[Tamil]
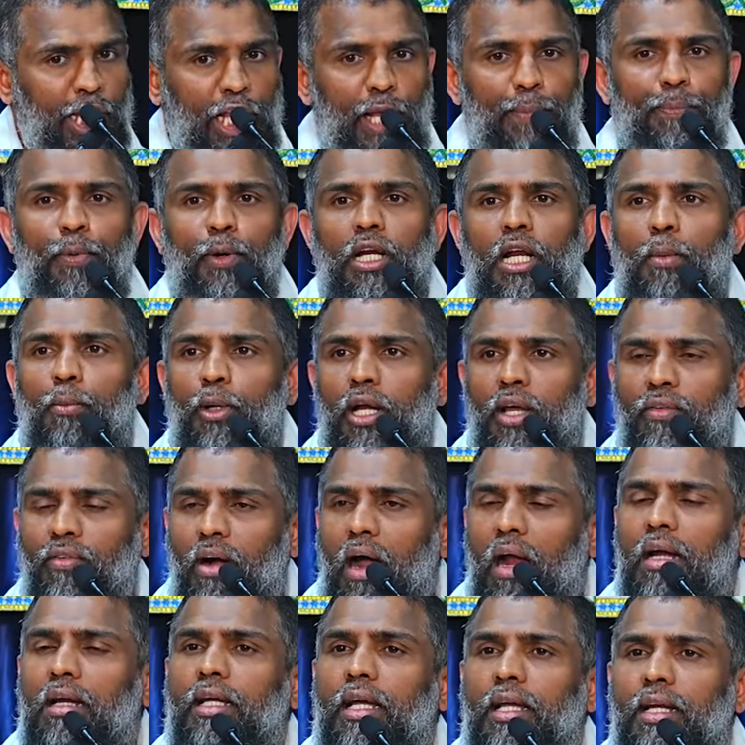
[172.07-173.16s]
இப்ப நம்முடைய
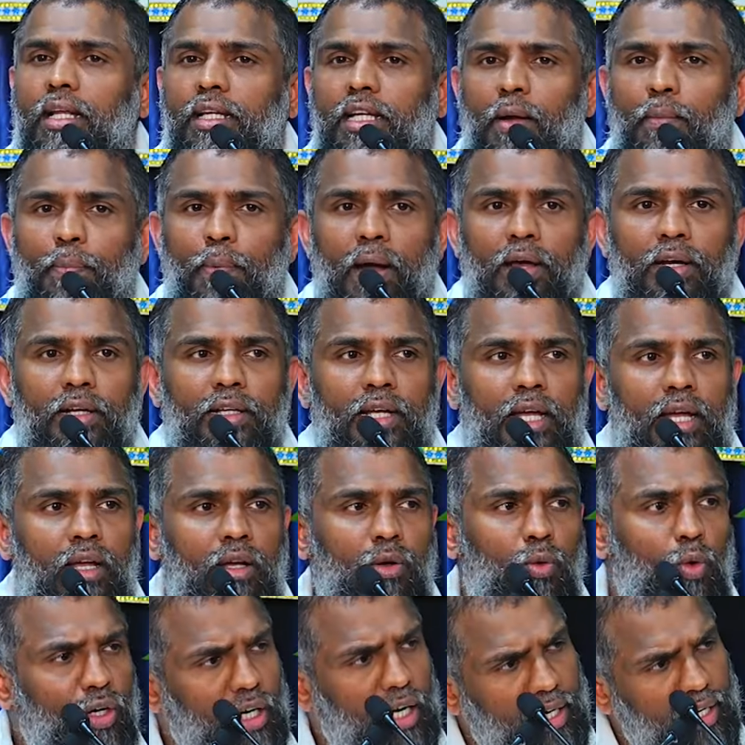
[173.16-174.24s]
வாழ்க்கையை நீங்க பாருங்க
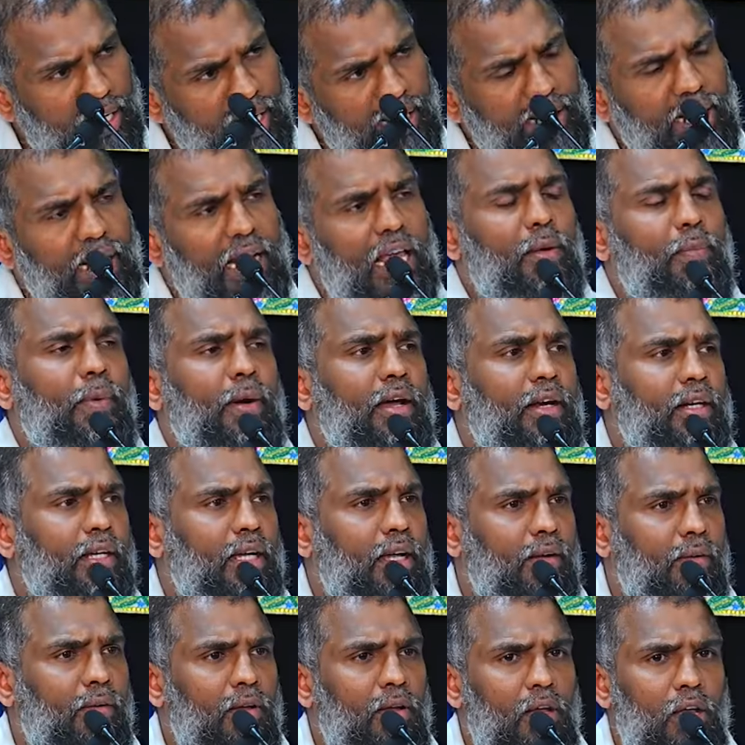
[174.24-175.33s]
உங்களை நீங்களே பாருங்க
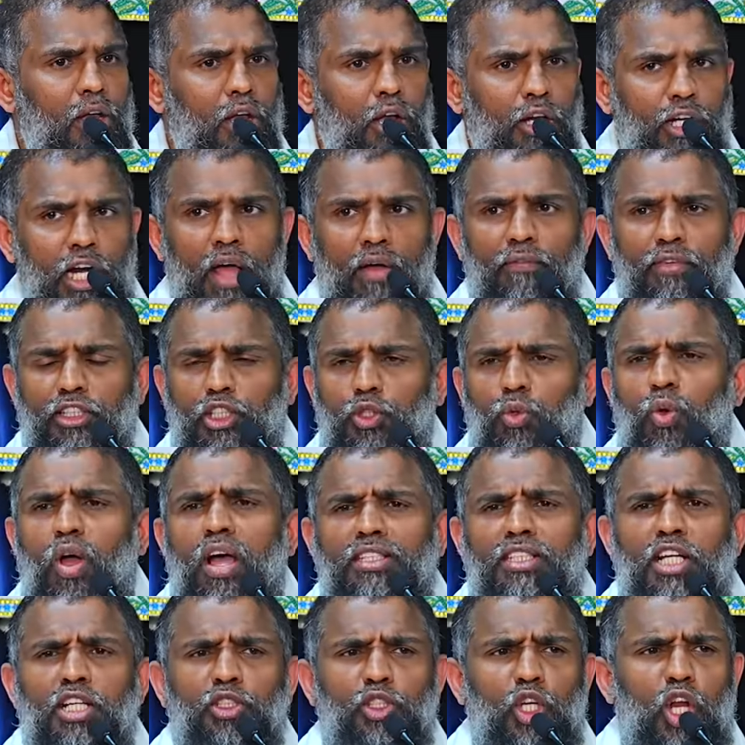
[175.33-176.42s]
நான்
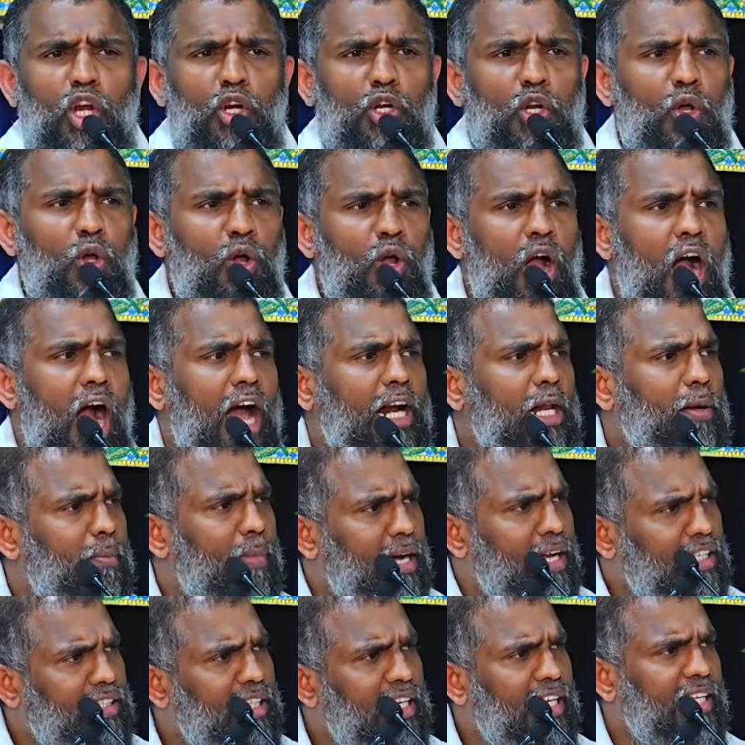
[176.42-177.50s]
விசுவாசின்னு சொல்றோம் ஆனா
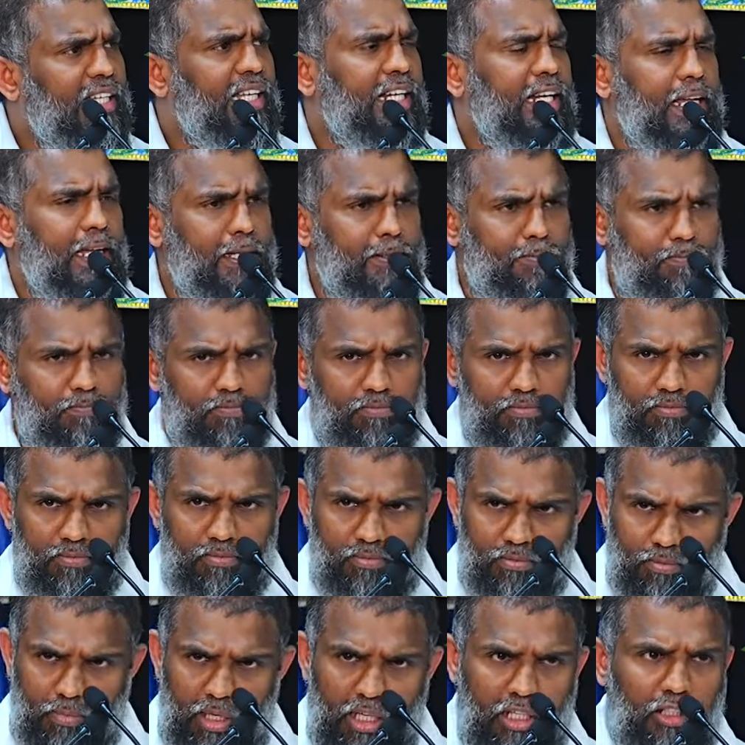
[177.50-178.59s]
மறுதளிக்கிறேன்
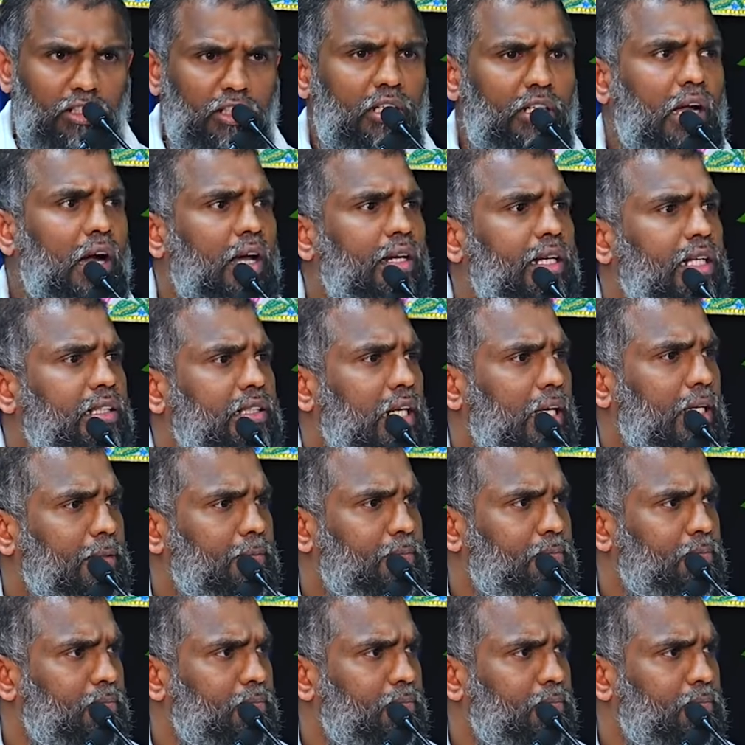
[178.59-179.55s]
மருந்து காரியத்தில்